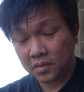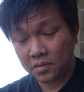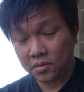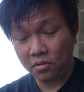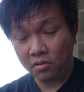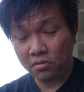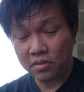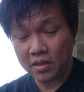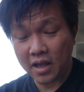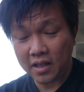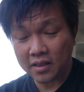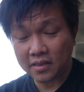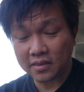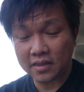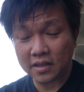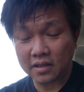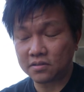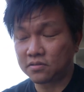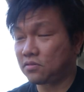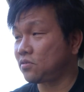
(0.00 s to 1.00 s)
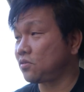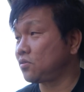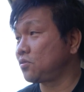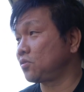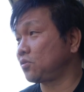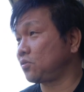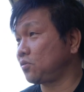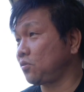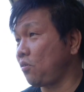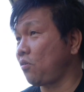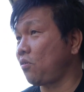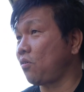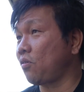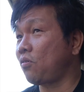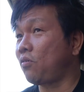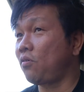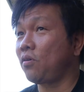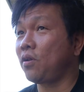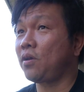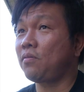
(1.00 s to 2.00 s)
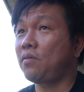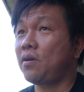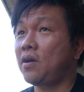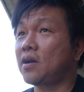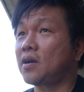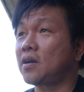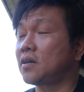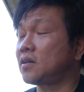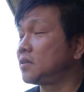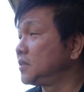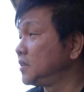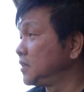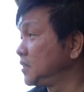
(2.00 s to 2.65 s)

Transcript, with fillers: となってくるとこれは